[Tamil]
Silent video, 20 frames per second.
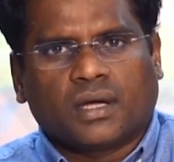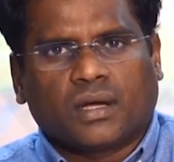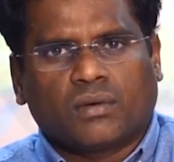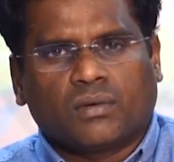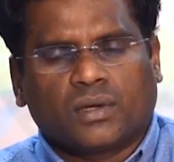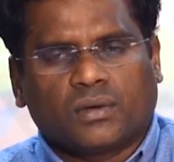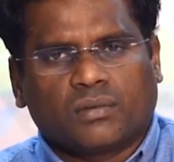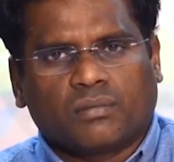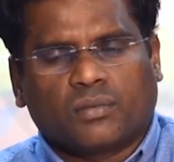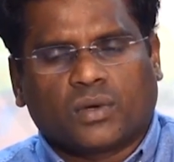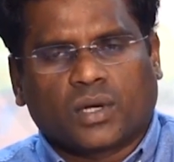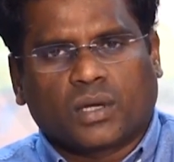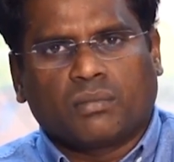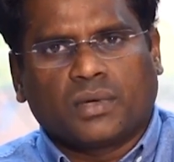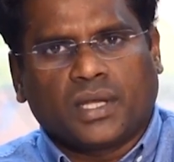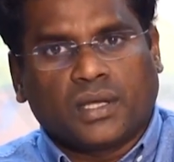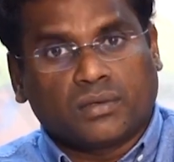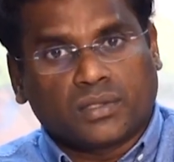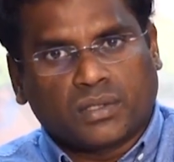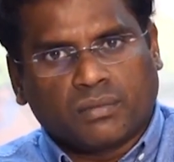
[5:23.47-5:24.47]
அவங்க
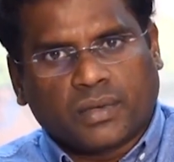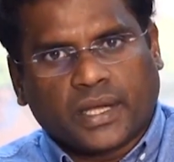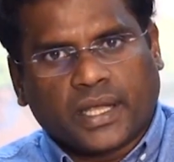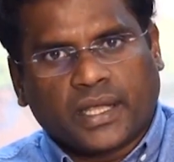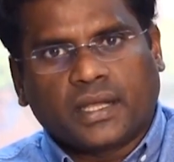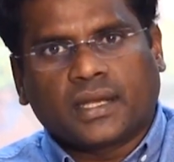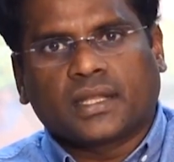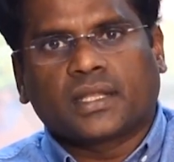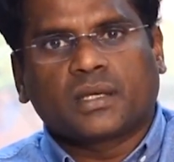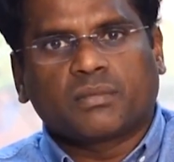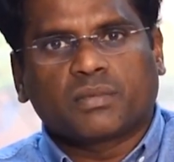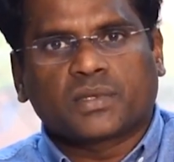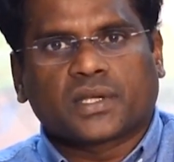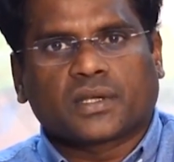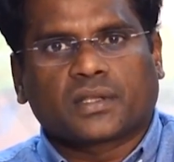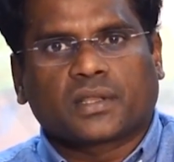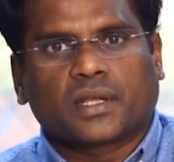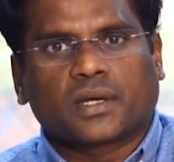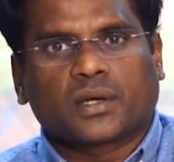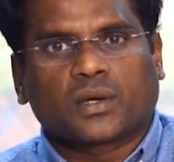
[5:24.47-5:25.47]
உடம்புலேயே வந்து பயங்கர எதிர்ப்பு
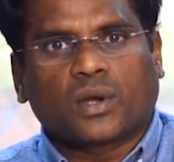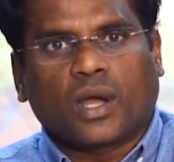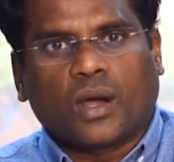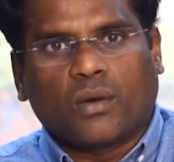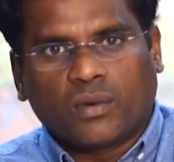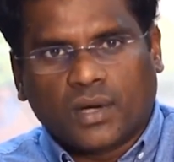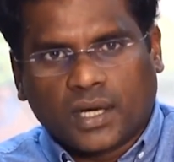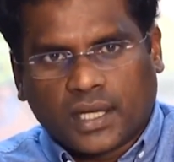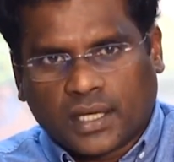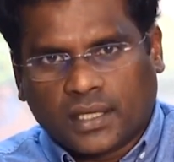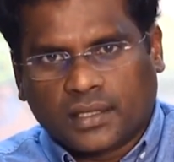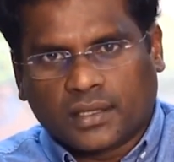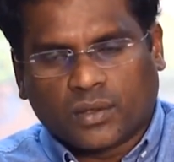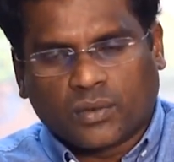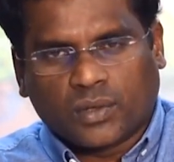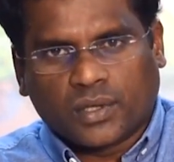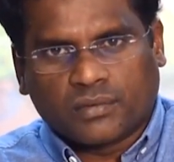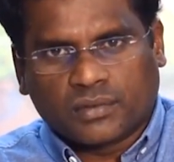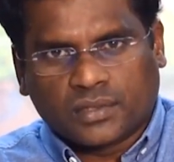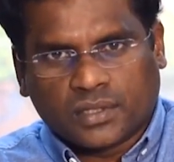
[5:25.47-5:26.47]
சக்திகள் இருக்கும் அவங்களுக்கே இந்த
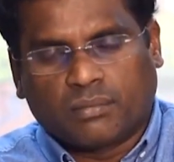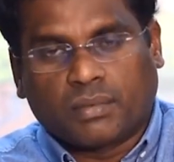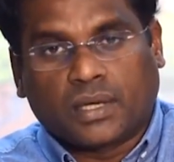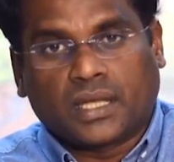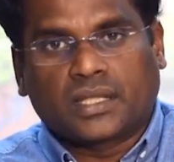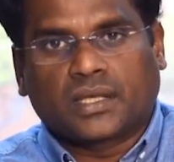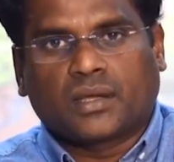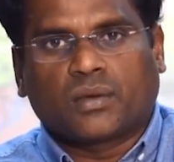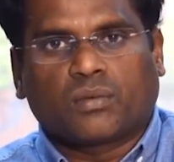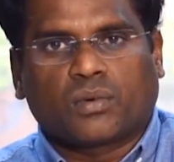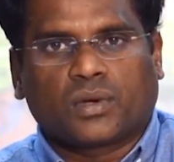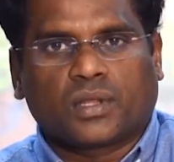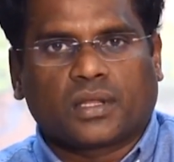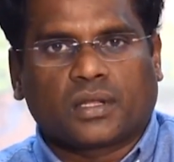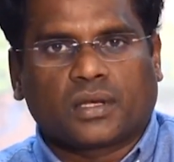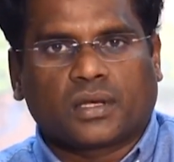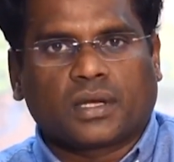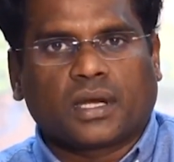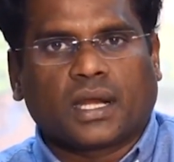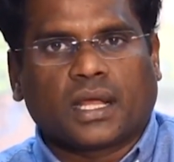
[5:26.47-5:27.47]
நோய் வந்து பாதிக்கக்கூடியது
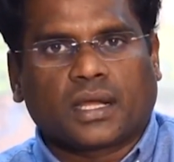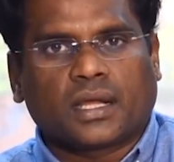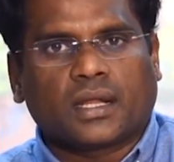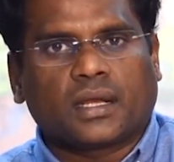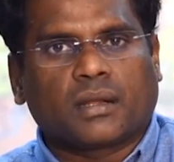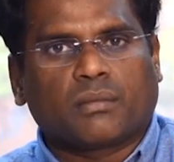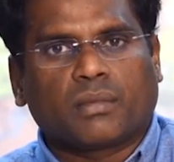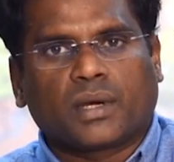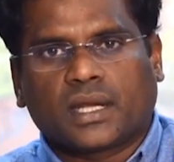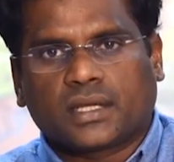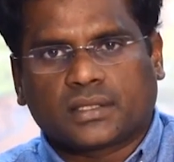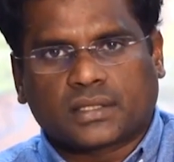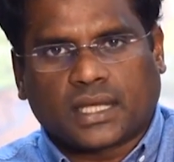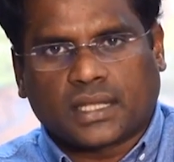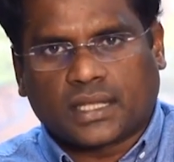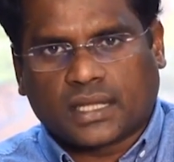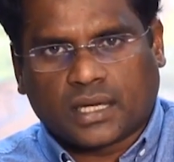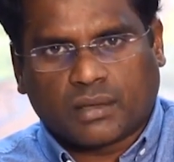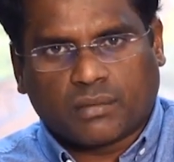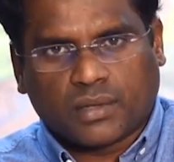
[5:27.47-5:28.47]
இருக்குனாக்கா நம்மளாம்
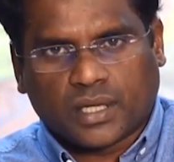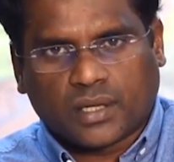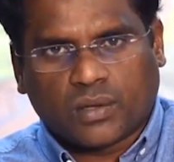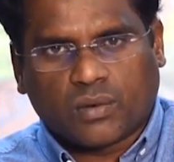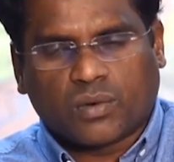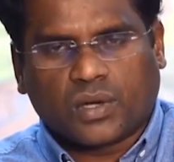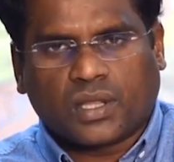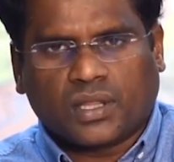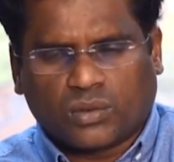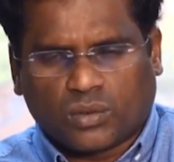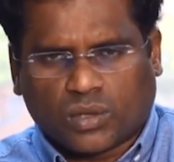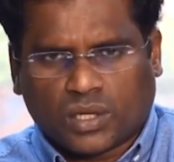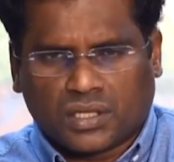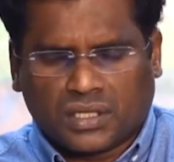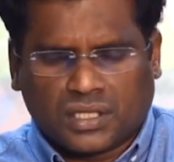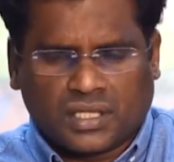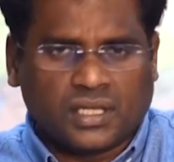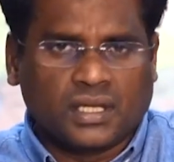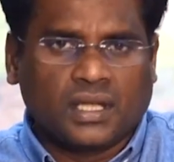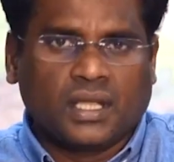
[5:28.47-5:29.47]
சாதாரணமாக இருக்கக்கூடியது
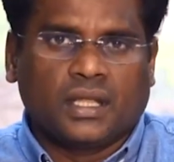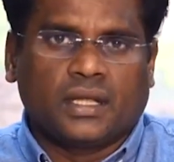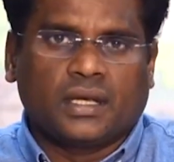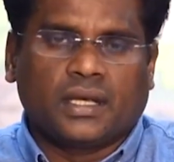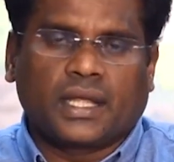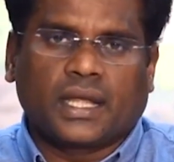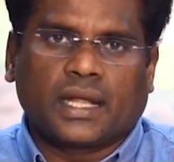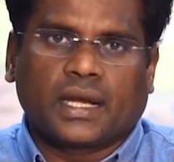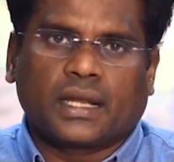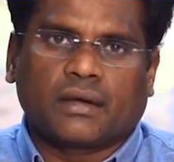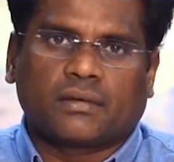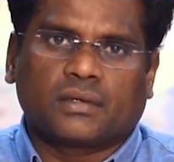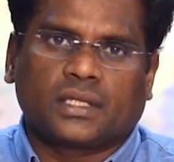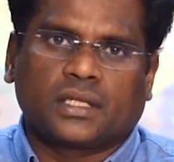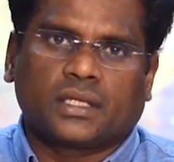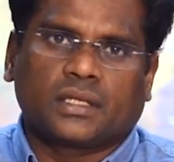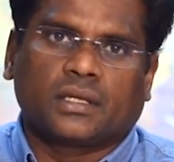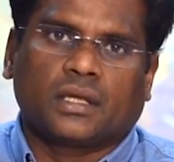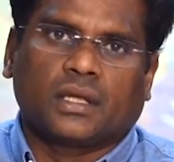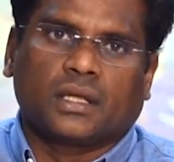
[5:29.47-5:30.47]
தொடர்ந்து நீங்கள் எல்லாம்
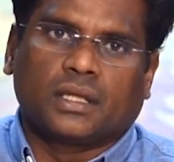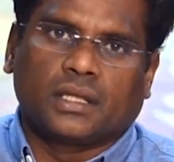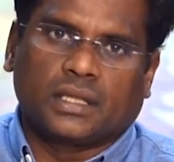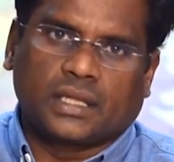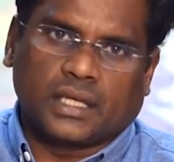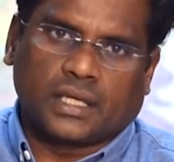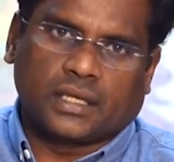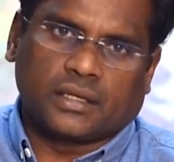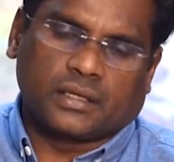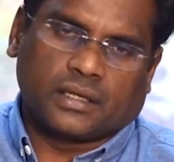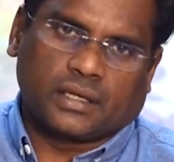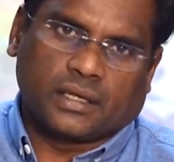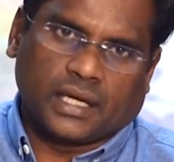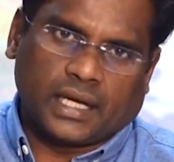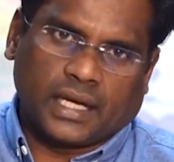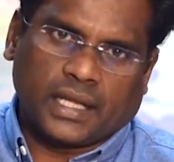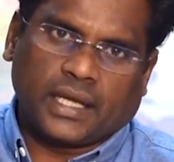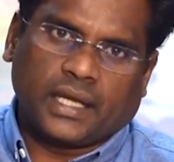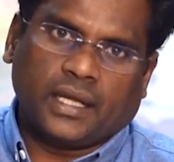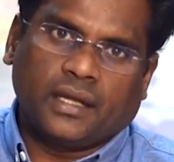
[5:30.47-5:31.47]
வந்து இந்த
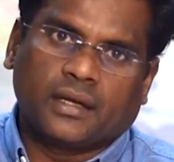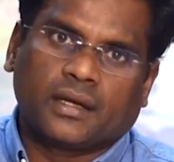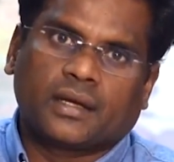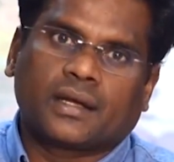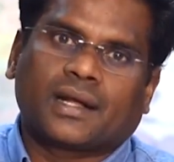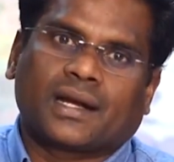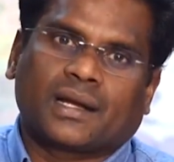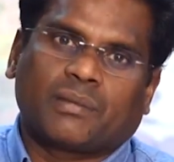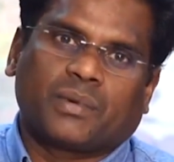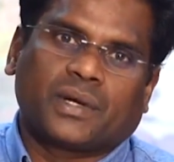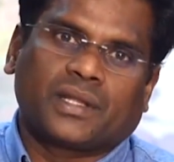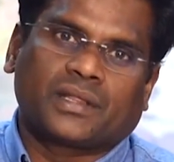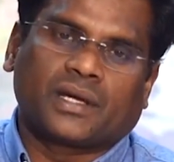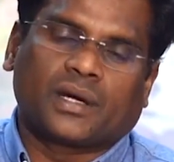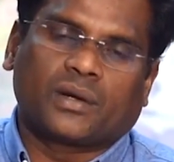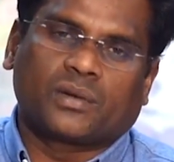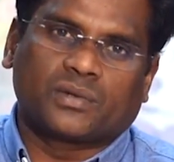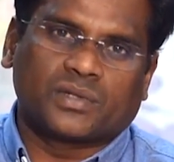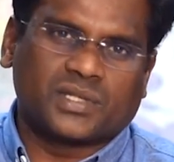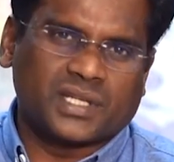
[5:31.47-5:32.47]
நிலையை
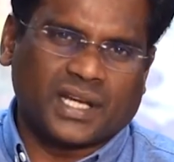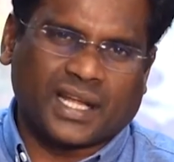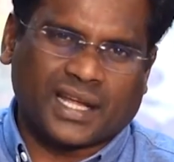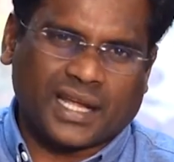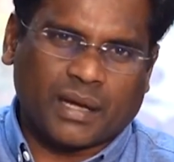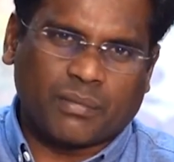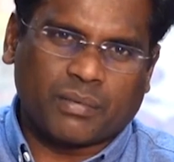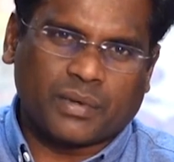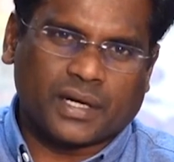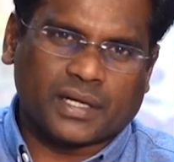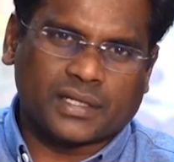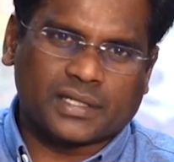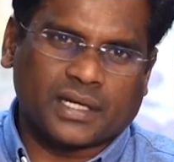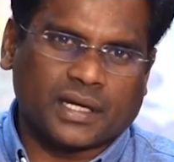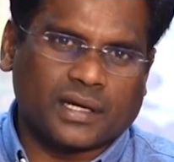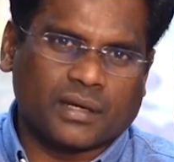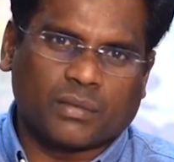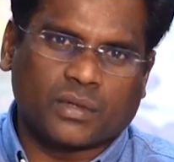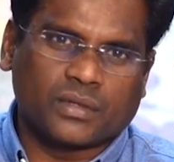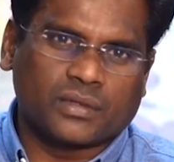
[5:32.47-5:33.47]
கடைப்பிடித்தாகும் சின்ன கேப்பு
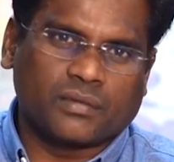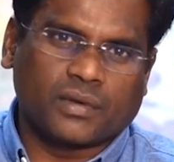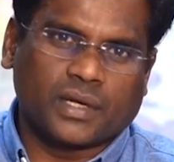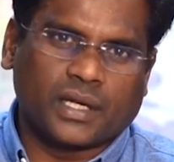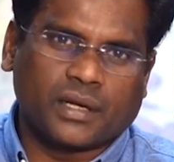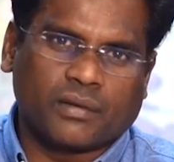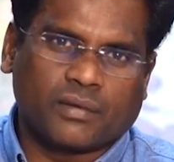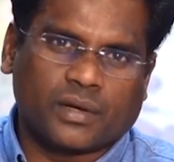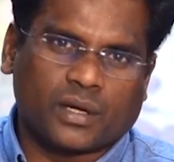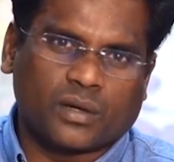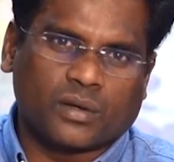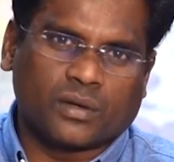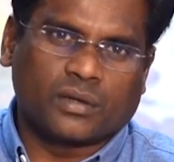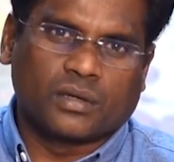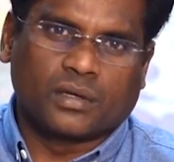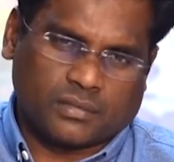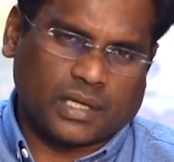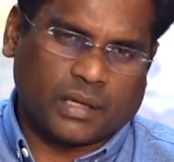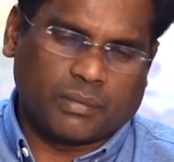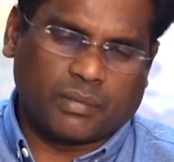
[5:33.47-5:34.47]
கிடைச்சாலே நம்ம வந்து வெளியில் வரணும்
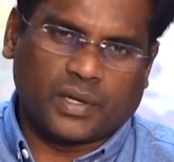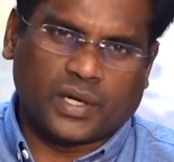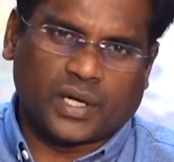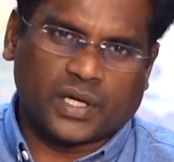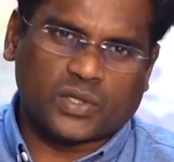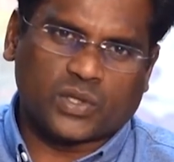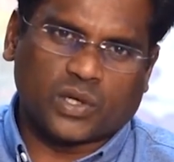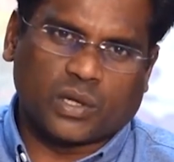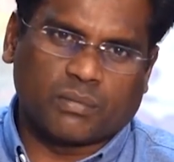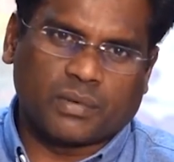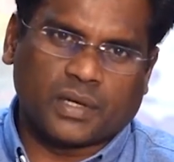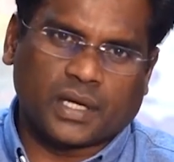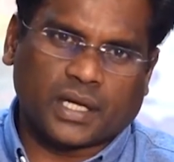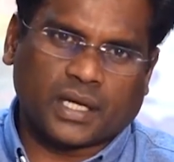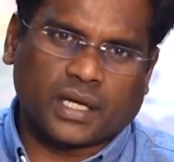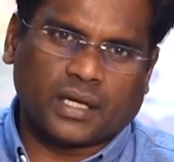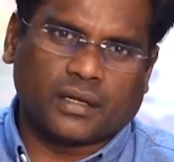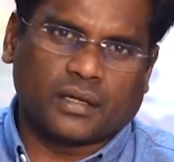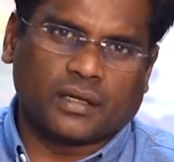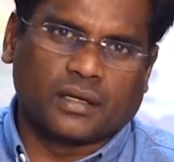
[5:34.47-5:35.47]
அப்படின்னு நினச்சோம்
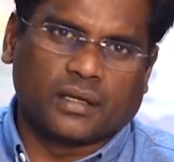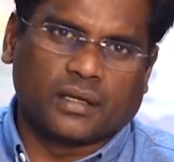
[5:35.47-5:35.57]
அப்படின்னாக்க